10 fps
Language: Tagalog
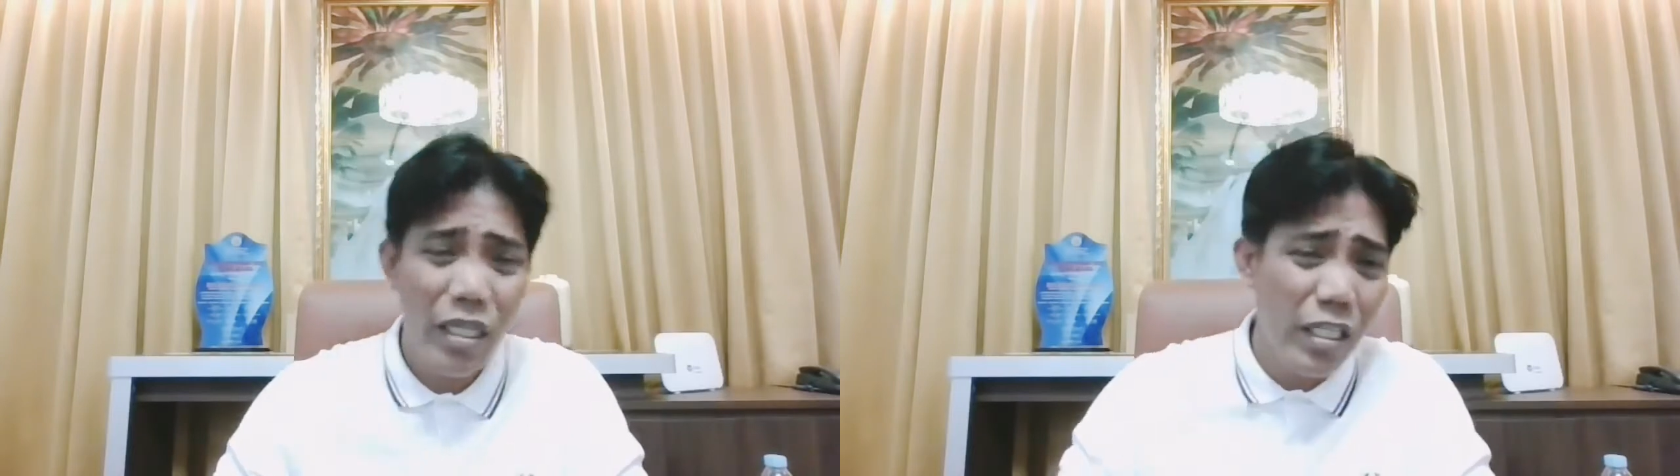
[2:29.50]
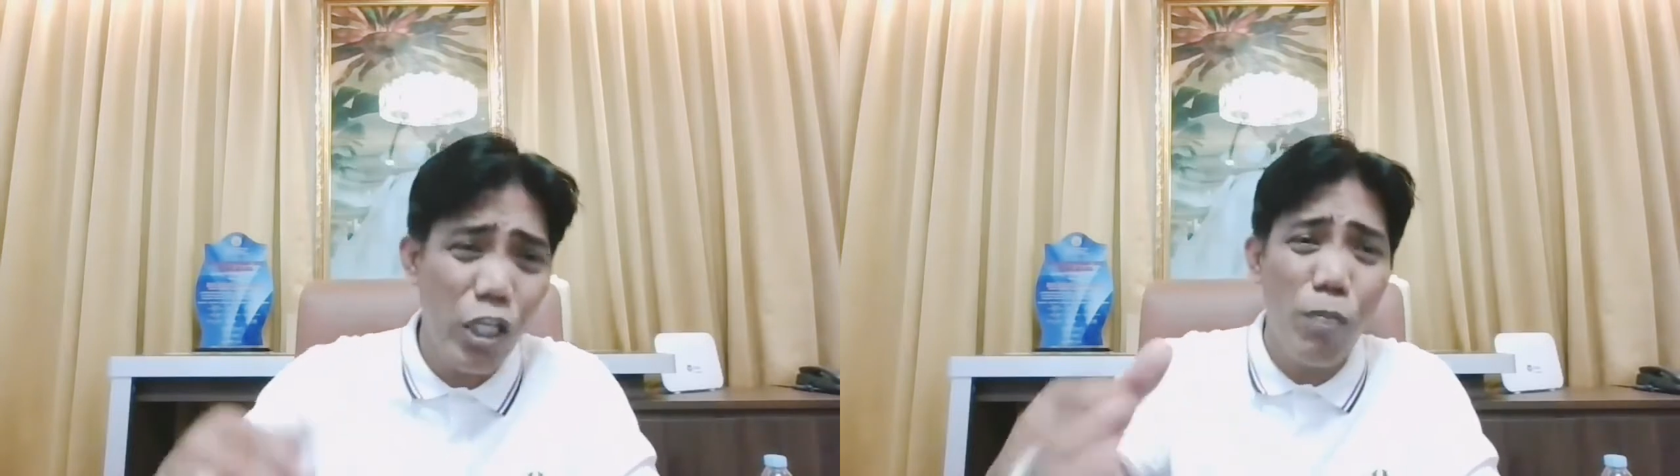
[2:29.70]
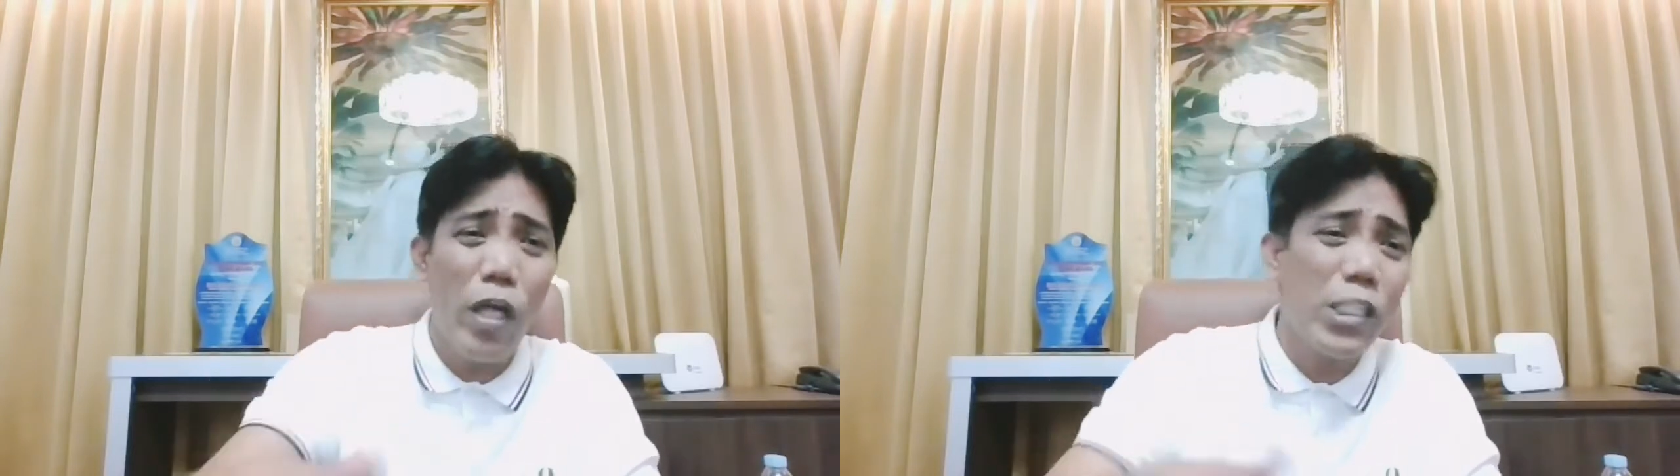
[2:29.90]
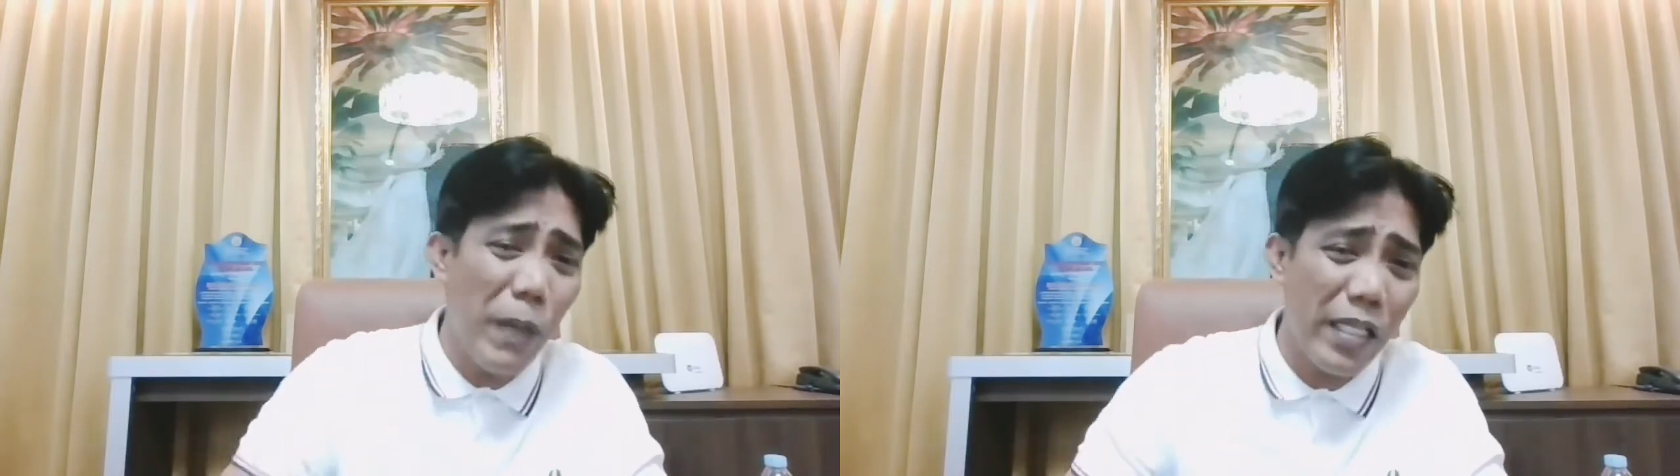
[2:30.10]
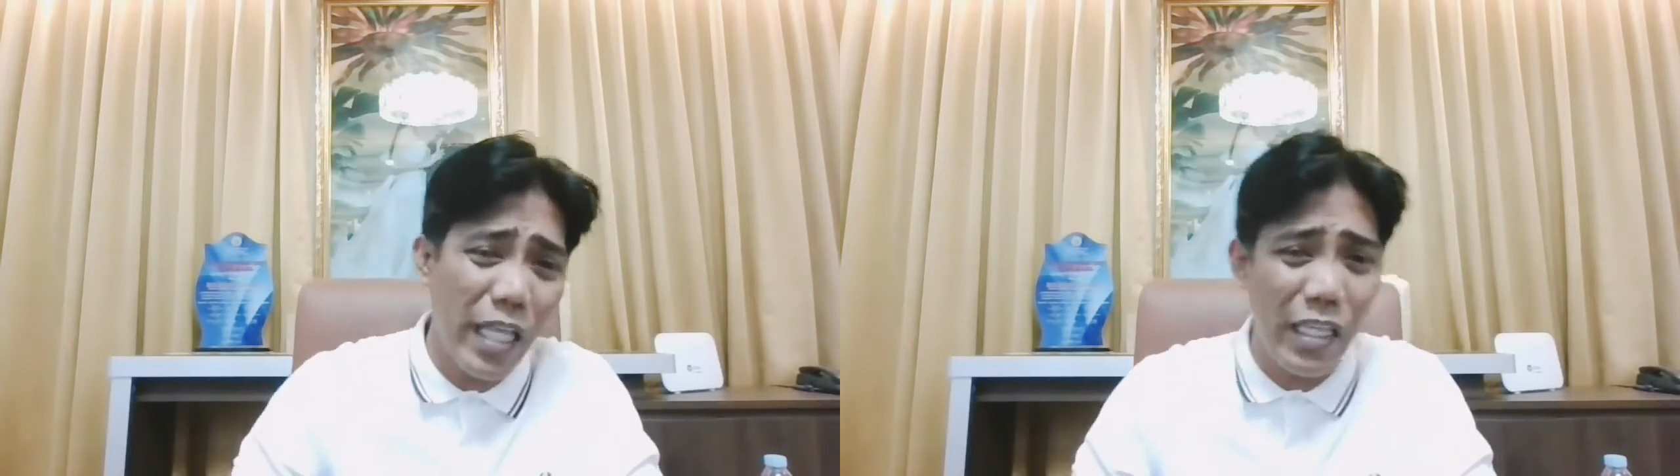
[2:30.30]
Hindi ko po
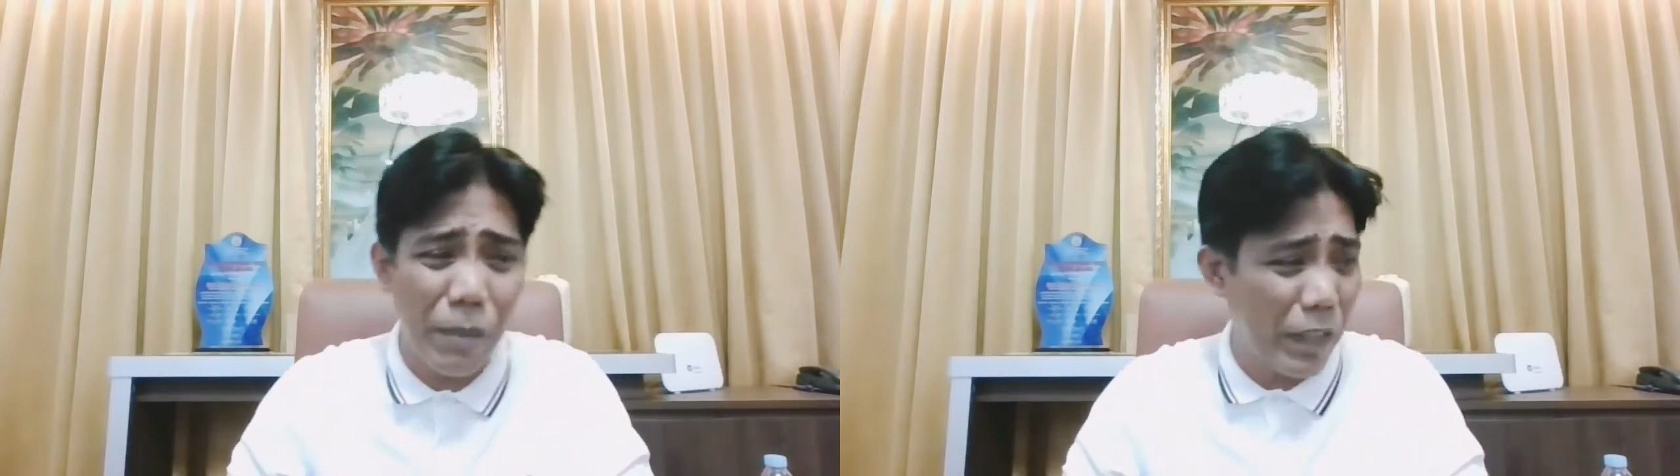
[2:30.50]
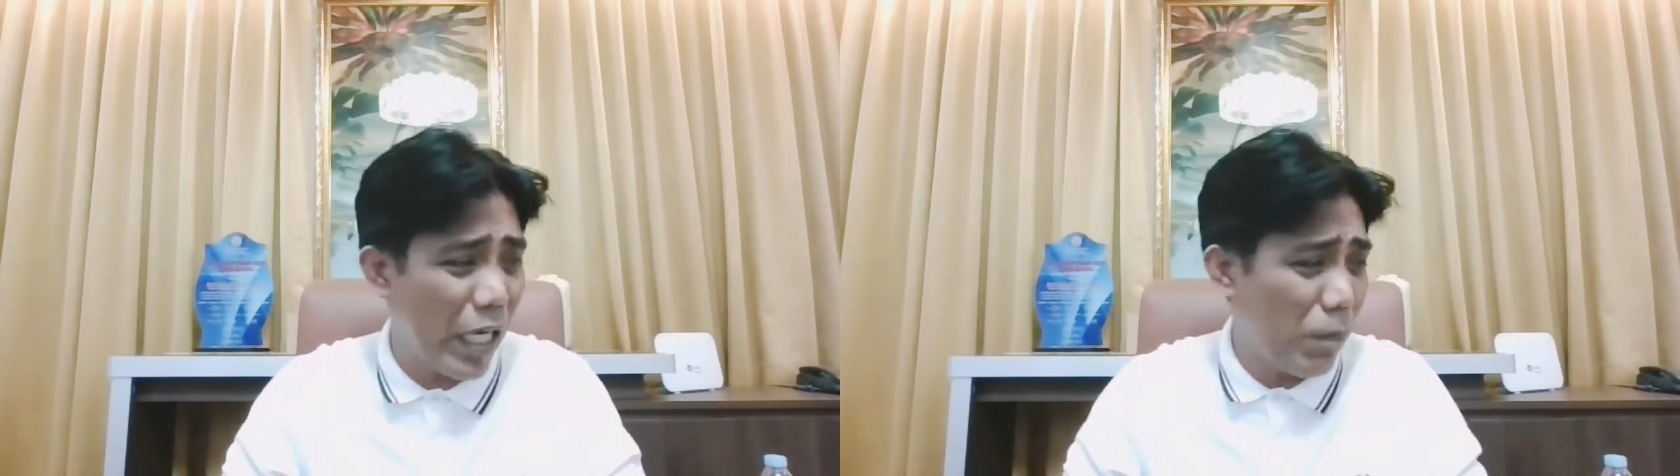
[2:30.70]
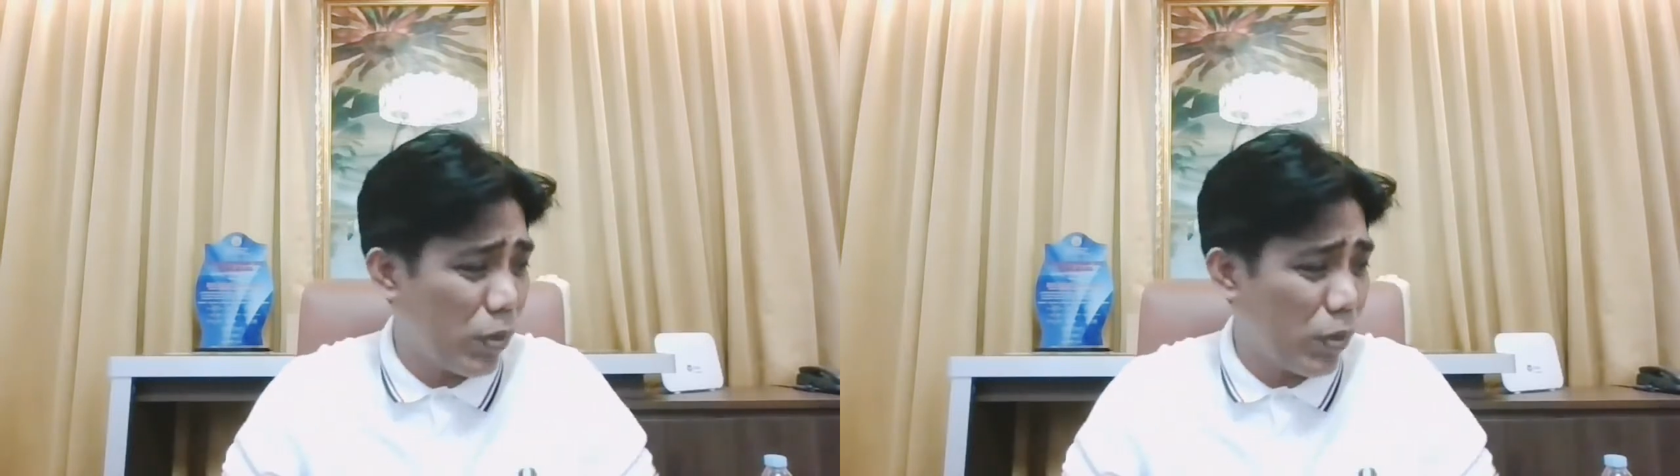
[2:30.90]
expected. Nagpadala